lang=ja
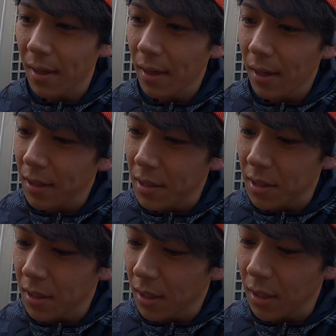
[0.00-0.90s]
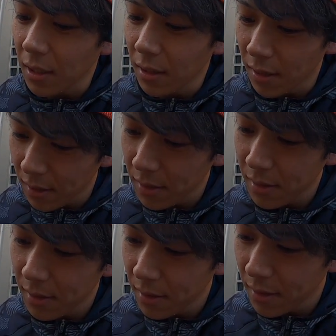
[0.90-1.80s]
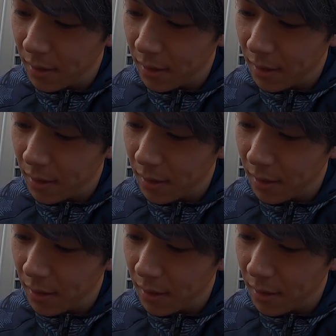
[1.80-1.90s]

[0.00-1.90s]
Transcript: で走りたいです。